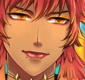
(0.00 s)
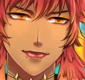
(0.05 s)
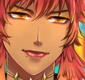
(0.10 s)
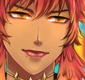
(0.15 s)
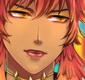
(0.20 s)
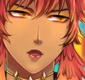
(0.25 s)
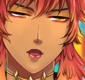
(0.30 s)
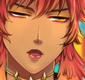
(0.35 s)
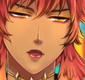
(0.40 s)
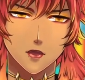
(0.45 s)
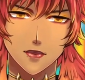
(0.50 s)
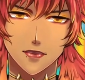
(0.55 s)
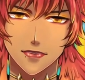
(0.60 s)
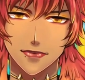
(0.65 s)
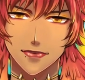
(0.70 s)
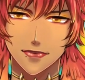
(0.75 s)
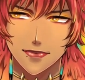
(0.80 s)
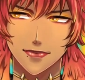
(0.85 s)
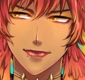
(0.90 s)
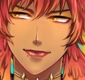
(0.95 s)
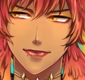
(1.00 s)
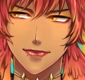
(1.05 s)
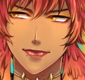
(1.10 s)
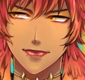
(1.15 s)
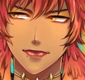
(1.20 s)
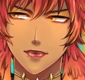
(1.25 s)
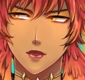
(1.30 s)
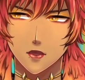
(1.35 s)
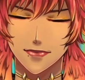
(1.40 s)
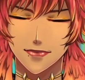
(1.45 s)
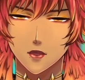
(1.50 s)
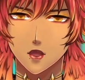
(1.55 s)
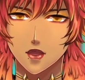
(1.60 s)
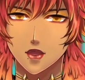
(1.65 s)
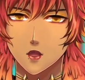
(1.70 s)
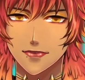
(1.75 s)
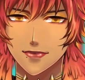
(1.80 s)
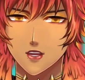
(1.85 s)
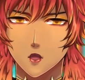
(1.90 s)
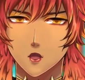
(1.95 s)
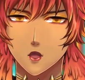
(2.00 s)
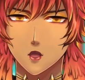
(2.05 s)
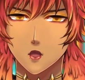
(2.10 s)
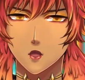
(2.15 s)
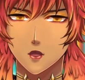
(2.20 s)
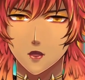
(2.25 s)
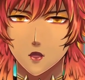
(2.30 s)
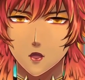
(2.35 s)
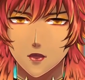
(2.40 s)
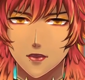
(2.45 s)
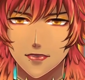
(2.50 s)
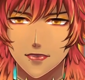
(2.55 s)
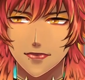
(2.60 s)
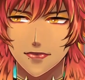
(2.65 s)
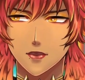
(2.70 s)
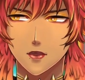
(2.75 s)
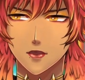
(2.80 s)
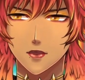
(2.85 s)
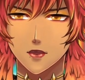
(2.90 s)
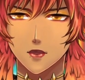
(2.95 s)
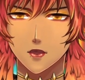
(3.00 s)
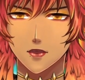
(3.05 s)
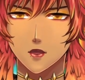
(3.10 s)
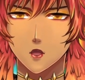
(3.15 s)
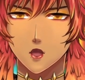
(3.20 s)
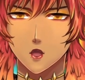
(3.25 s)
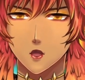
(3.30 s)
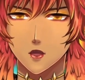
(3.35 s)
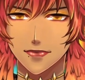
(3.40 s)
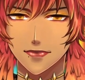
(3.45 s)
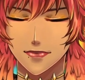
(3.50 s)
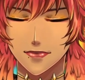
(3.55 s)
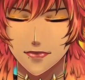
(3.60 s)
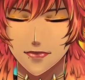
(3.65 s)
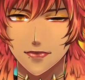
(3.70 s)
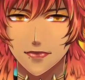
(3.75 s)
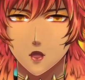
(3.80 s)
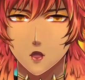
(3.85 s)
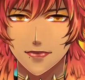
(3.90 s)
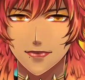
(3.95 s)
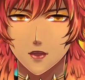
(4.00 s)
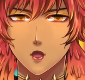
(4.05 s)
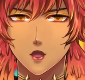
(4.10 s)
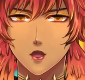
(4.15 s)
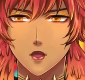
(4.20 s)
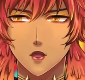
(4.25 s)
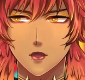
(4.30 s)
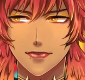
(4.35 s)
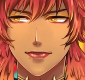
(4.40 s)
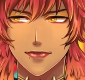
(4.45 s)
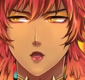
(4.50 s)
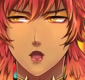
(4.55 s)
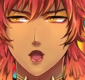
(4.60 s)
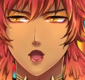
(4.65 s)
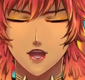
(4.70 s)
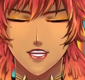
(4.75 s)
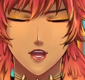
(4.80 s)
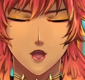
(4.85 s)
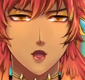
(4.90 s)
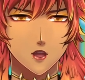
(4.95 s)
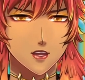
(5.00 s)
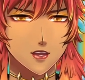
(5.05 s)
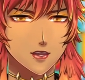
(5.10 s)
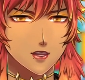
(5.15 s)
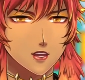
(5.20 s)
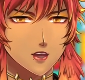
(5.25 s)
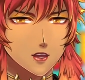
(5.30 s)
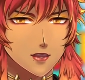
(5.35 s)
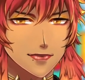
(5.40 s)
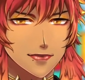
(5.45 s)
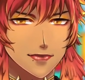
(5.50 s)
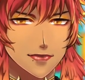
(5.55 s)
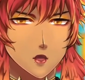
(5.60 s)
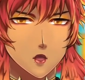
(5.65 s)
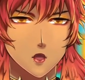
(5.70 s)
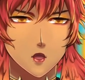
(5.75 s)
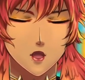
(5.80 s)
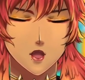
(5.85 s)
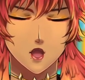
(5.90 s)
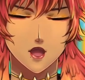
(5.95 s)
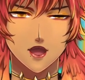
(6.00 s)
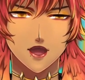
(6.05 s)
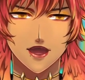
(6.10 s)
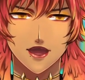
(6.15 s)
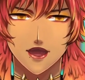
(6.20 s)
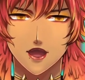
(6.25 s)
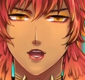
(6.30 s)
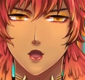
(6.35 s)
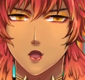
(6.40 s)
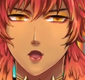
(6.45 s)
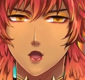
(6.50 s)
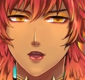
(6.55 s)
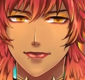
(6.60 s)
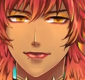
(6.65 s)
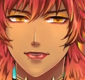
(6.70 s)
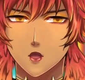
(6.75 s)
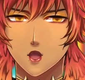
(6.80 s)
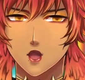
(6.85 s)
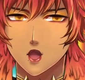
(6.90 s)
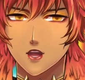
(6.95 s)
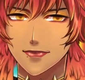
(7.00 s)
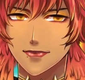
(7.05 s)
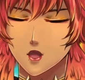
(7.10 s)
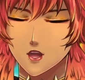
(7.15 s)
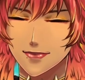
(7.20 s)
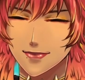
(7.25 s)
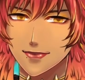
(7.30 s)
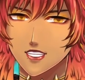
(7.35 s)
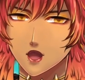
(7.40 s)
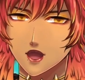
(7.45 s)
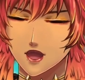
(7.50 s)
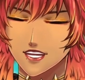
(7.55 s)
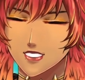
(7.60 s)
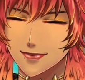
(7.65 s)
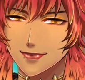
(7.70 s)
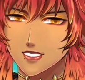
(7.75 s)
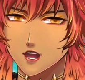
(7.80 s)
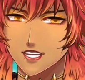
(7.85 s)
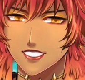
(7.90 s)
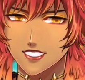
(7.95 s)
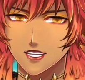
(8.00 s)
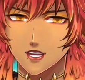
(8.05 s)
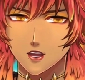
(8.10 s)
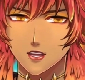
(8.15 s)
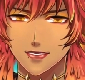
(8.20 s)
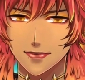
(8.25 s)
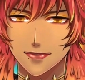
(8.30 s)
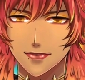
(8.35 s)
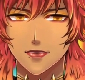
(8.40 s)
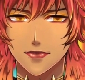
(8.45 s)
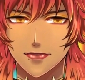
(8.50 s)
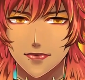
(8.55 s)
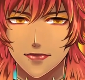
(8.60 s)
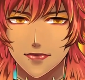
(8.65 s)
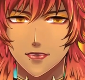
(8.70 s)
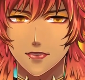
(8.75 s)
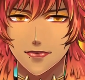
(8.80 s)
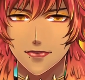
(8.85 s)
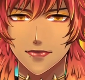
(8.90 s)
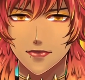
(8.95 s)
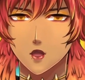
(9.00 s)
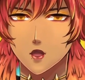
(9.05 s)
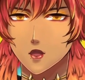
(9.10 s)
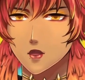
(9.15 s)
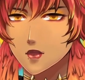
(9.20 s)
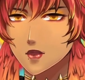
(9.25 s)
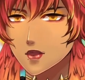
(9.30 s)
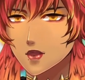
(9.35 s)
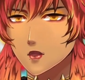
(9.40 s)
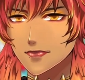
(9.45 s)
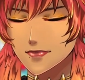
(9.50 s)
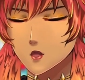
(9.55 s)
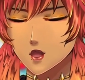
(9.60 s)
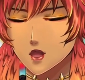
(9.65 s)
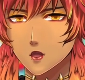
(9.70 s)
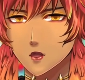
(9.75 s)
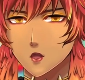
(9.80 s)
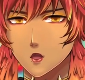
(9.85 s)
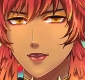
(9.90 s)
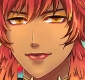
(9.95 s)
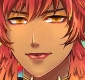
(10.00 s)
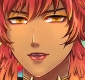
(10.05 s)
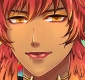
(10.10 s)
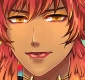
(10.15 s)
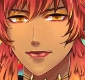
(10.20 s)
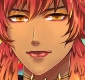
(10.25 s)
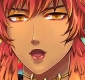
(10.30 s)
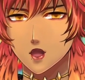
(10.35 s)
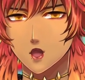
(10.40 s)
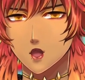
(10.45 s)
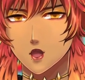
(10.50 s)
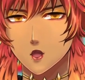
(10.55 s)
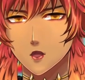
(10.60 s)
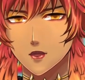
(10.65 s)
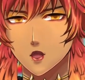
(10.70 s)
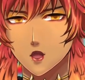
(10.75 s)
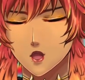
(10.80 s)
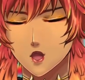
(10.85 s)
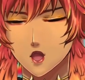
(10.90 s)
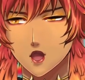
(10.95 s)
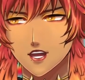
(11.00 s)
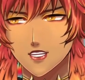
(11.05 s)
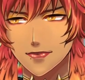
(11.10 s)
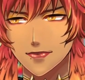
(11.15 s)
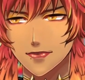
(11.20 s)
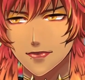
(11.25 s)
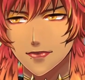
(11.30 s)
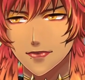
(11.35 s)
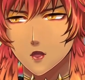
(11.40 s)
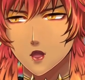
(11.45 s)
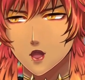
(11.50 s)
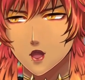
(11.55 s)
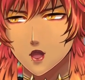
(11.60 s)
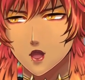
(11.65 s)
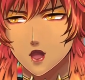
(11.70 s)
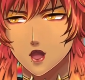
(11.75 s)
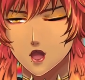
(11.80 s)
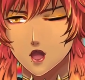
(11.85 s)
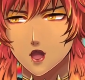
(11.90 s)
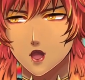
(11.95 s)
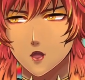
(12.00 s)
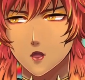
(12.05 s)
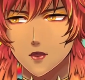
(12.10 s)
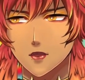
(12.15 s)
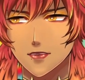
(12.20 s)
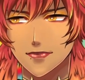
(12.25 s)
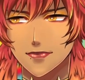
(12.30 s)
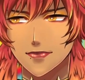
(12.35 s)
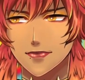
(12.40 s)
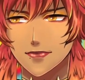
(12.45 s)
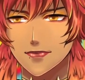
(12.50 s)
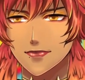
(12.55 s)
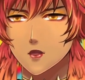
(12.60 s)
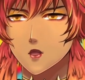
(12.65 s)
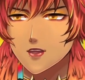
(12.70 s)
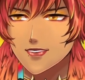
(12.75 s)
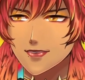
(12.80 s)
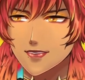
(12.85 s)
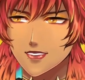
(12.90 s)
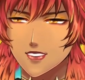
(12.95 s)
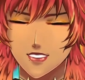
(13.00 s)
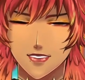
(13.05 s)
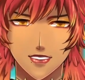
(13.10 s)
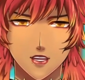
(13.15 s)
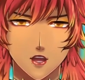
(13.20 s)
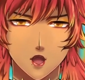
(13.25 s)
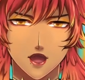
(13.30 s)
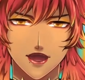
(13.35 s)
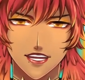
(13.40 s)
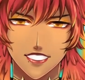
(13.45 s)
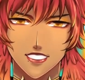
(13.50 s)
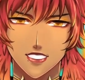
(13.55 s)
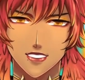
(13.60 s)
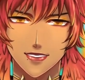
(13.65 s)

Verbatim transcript: เราควรพอไหมนะจนอยู่ๆวันหนึ่งก็มีคนมาหาเยอะขึ้น ไลฟ์เราเริ่มมีหน้าใหม่มาหามากขึ้น มันก็ทำให้เราถึง3,000หลังจากที่ค้างแบบค้างอยู่ที่ประมาณพันสี่มานานอะ